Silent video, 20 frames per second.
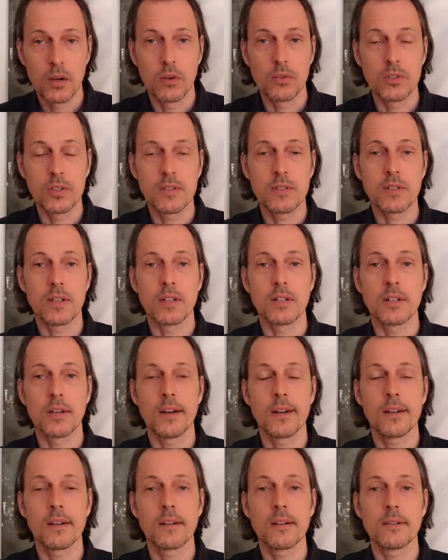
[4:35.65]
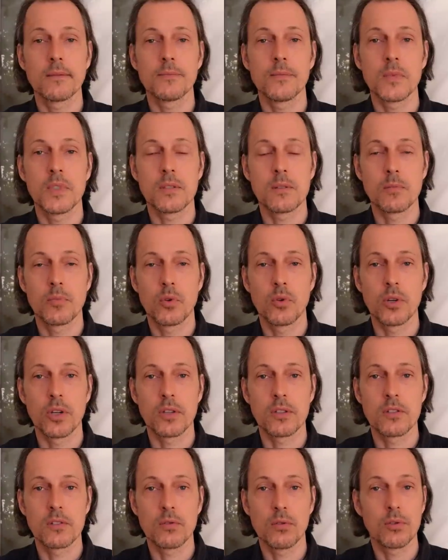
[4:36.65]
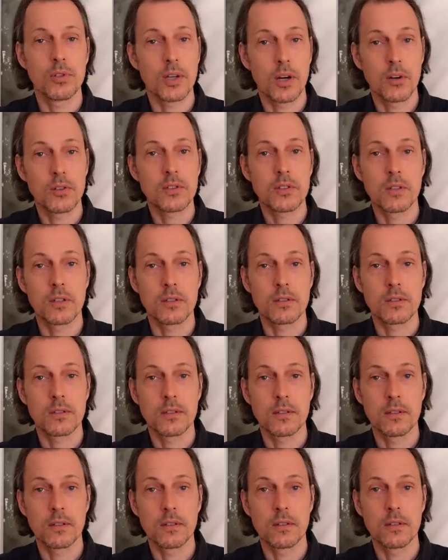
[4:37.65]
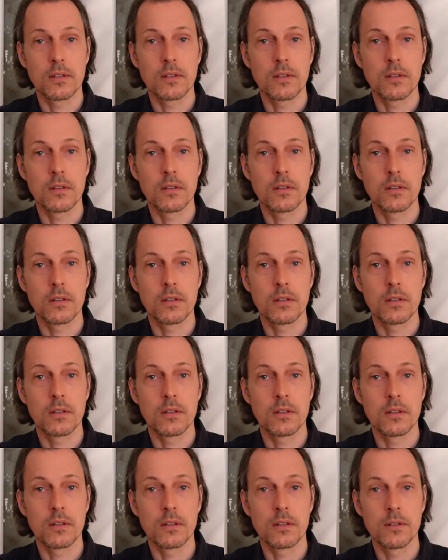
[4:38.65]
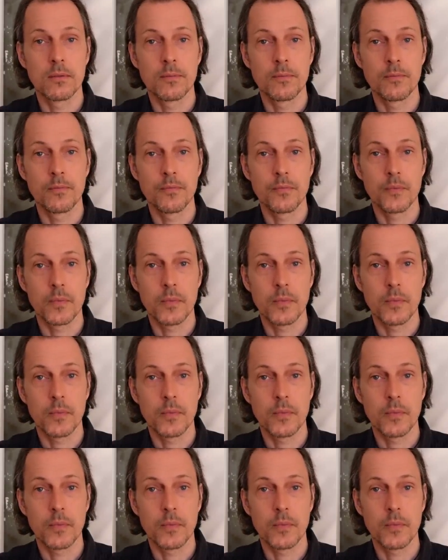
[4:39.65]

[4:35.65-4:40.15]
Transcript: Und diese Gedanken, diese Projektion, die Ausgangs, ähm,